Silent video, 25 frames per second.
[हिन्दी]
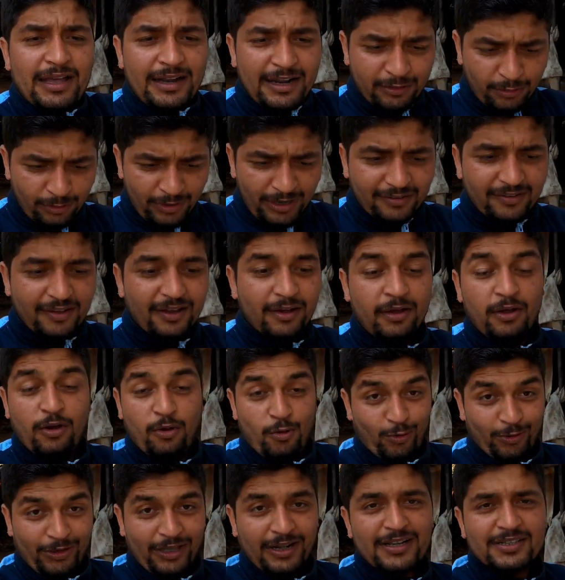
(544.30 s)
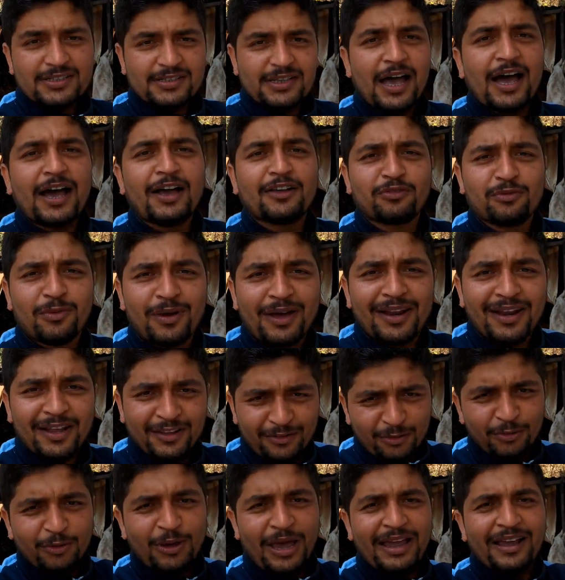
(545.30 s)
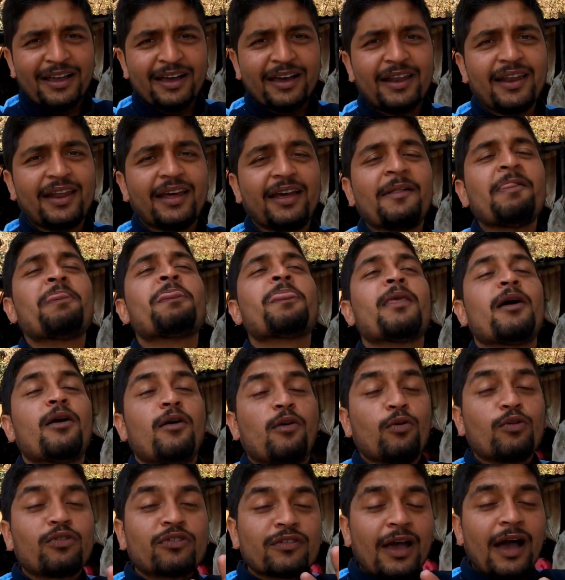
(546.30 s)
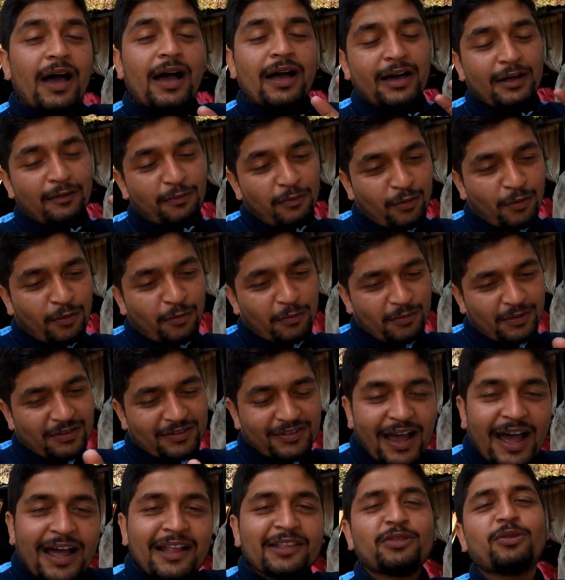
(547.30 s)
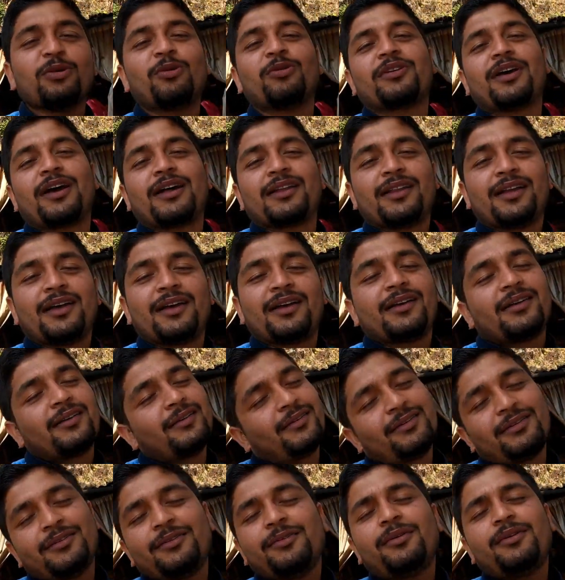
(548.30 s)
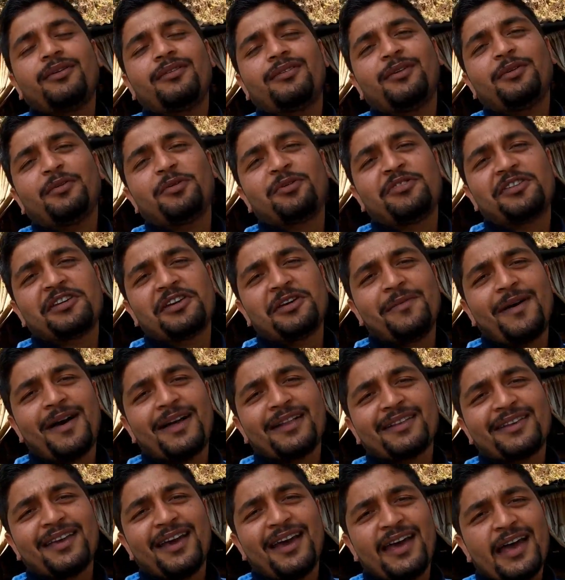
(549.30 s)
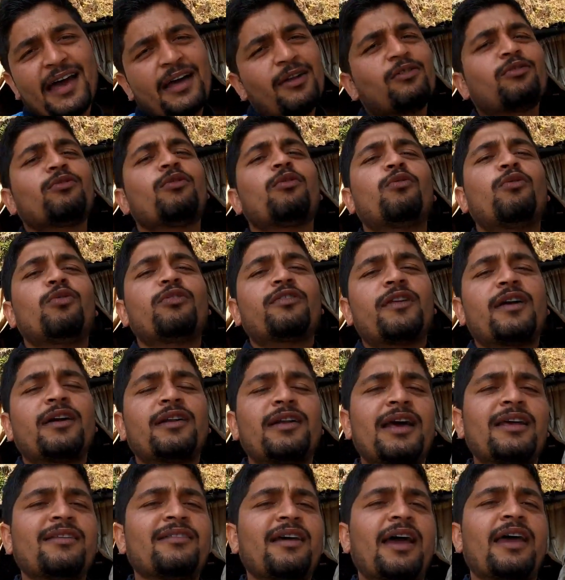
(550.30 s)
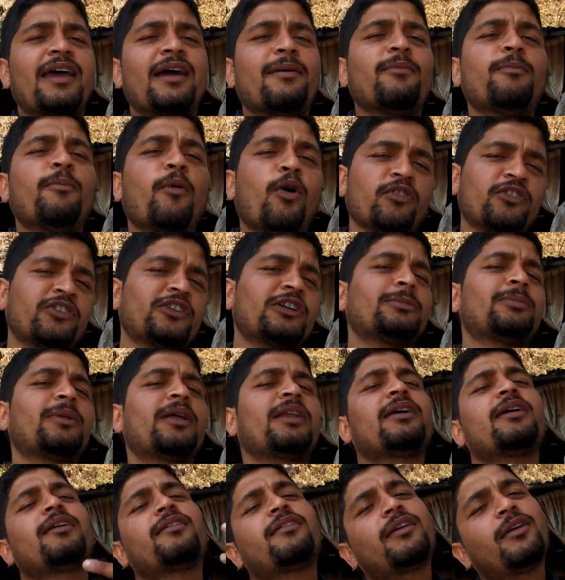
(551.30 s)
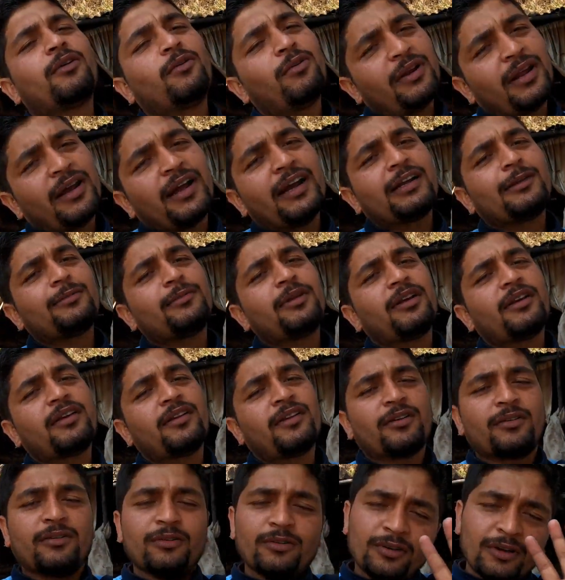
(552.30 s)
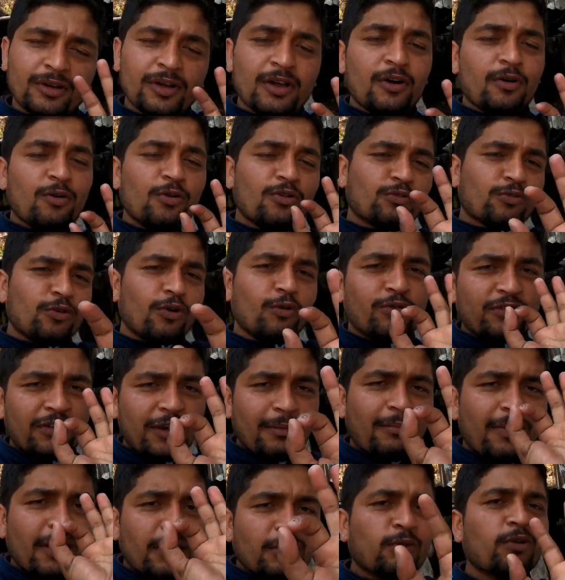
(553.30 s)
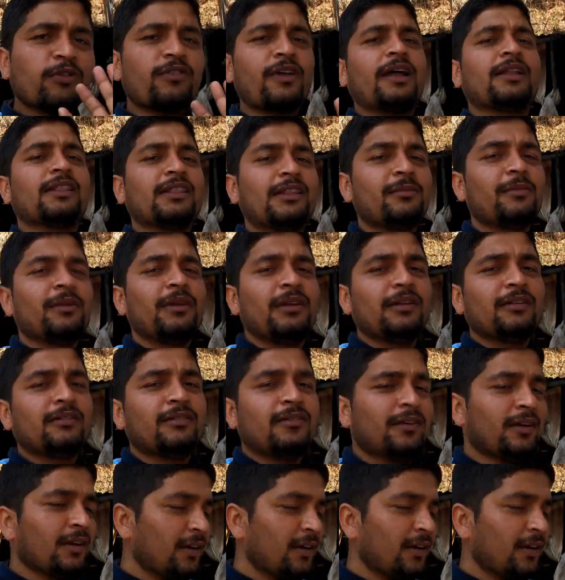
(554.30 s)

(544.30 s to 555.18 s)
है ना थोड़ा सा होता है ना सांस वाला जो एंगल है उसका अगर वो शांत हो जाता है तो इससे खुशी की बात क्या है यार उसको खुश रखना है चाहे आप पॉजिटिव तरीके से रखो नेगेटिव तरीके से रखो उसको उसके मन को शांति मिलनी